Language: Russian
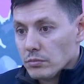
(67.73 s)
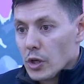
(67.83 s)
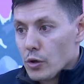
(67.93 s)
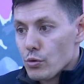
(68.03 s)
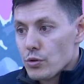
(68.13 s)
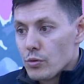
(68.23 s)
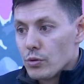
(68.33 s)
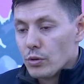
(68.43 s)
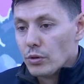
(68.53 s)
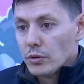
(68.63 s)
нагрузку
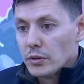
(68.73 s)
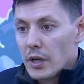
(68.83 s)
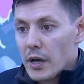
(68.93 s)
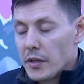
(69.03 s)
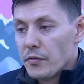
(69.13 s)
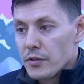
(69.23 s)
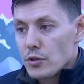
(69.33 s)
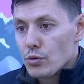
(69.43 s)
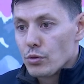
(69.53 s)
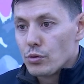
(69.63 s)
на
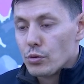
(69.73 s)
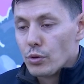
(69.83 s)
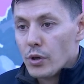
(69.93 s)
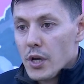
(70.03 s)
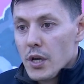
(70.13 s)
инфраструктуру.